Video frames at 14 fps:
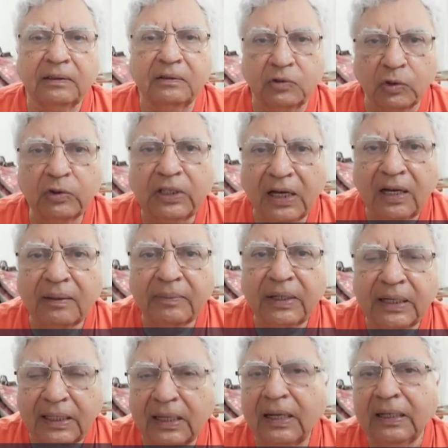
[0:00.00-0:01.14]
चौथा हमने
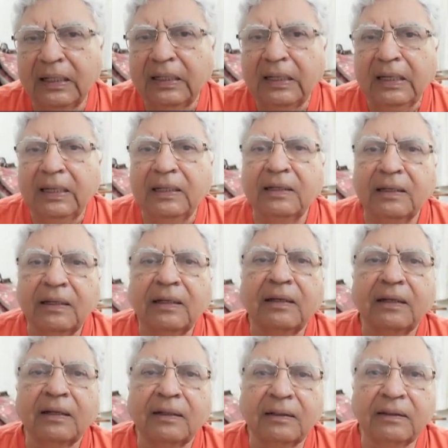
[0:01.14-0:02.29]
कहा कि
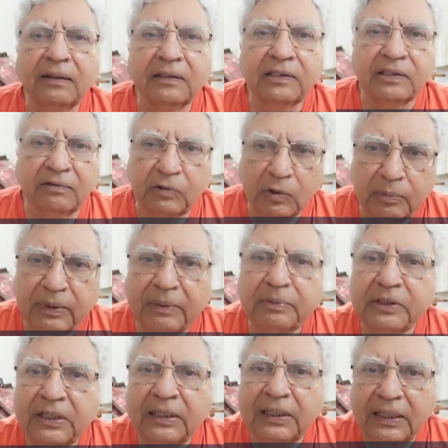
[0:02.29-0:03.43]
एक स्वरूपा
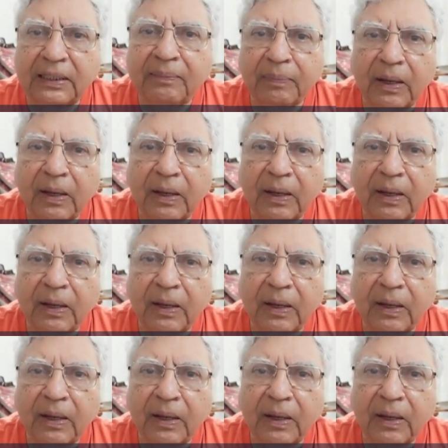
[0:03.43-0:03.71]
बुद्धि है